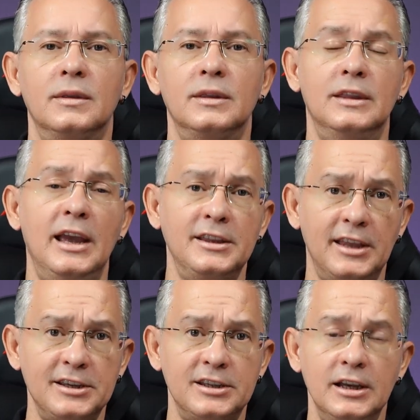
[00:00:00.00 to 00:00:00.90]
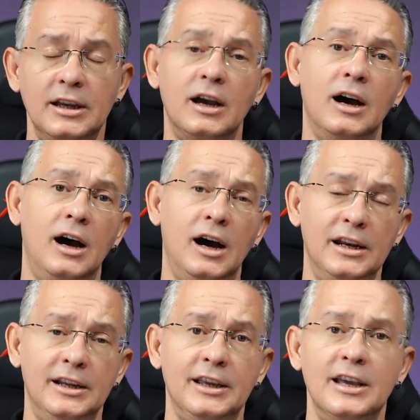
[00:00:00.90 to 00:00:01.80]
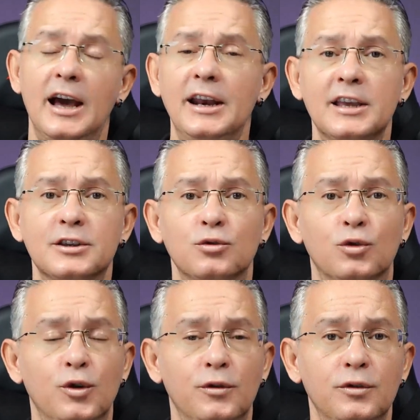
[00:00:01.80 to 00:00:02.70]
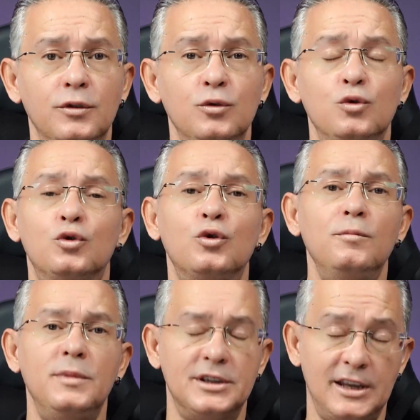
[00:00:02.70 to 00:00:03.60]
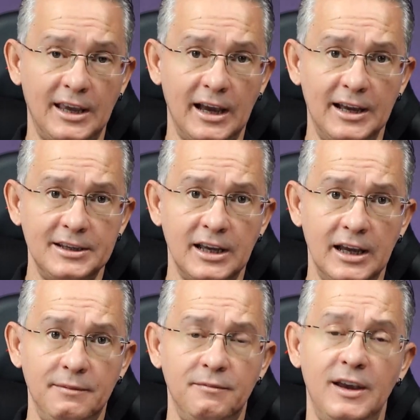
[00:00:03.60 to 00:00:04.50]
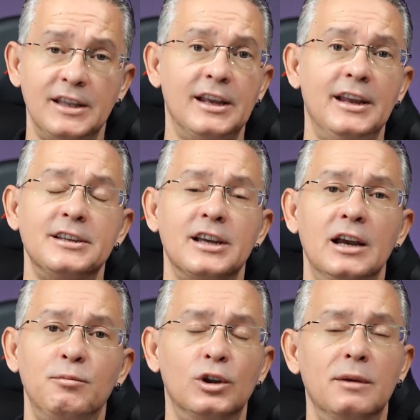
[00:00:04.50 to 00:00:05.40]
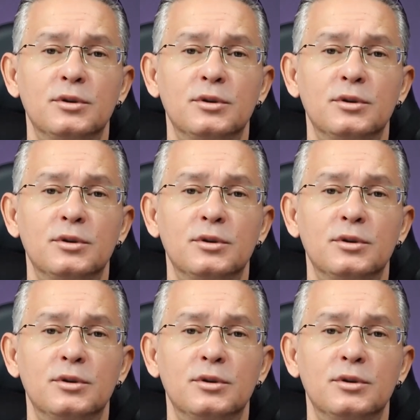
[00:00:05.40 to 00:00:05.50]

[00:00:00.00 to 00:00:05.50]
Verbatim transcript: Dane Tesla ailedeki herkesin onu övdüğü üstün bir zekaya sahip ve yeteneğe sahip olan bir